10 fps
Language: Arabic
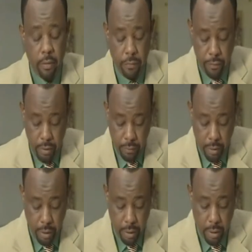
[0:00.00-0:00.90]
في
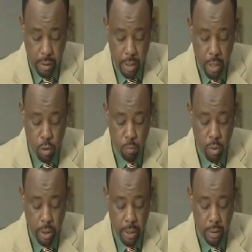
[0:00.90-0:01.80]
طريقه إلى
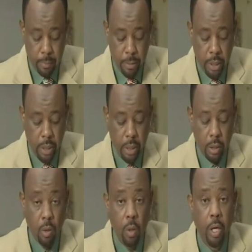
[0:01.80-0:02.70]
جمهورية
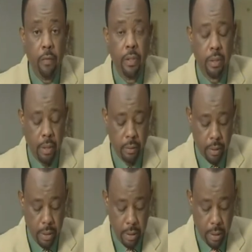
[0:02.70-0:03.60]
بنين توقفت
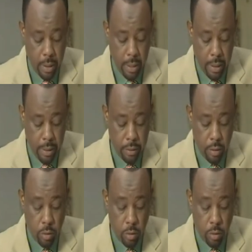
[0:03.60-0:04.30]
الطائرة التي